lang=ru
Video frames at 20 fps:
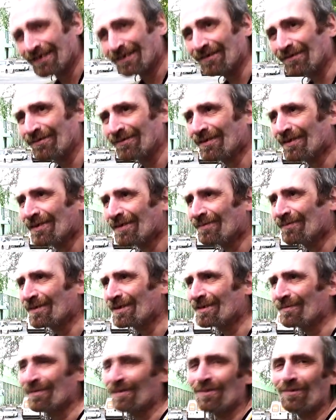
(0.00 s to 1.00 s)
Ну,
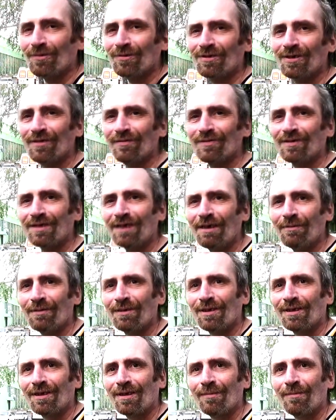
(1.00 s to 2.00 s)
видимо, кошки
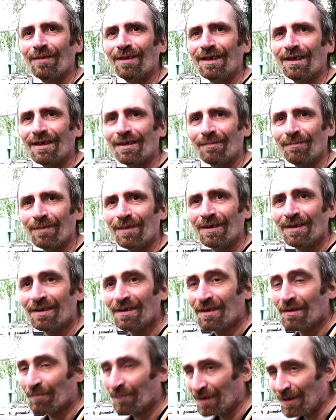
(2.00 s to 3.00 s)
вставила там лихо, блядь.
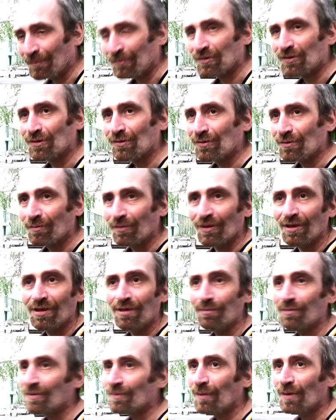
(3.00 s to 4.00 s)
Потому что дурь была
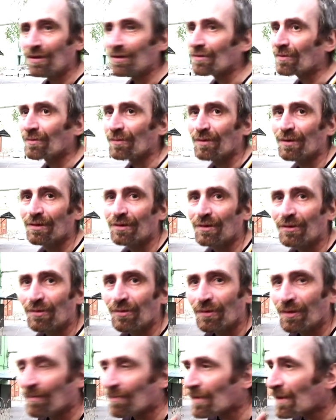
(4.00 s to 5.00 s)
не беспонтовая,
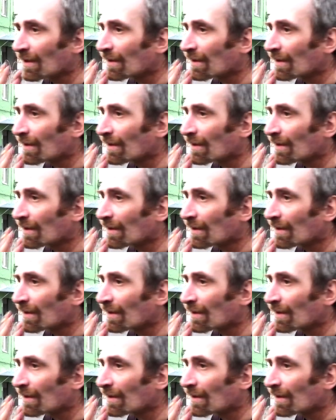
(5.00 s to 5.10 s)
нихуя.